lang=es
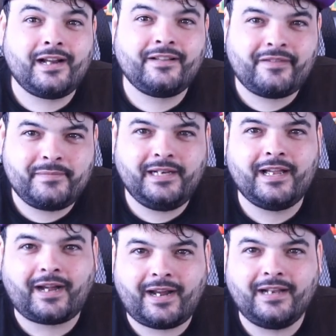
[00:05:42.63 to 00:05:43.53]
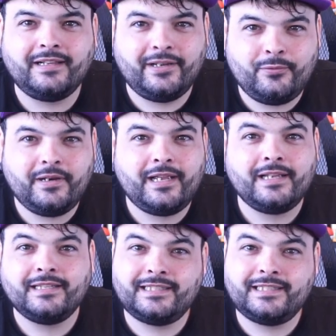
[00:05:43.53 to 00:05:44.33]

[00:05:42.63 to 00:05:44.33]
a la familia real de Irule